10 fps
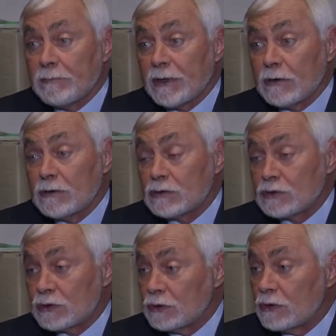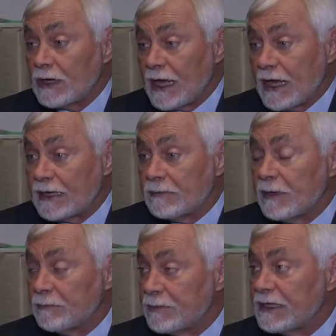però non sono rari i
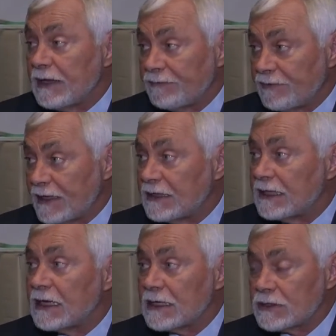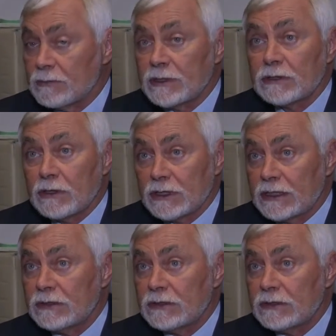bambini affetti dalla sommatoria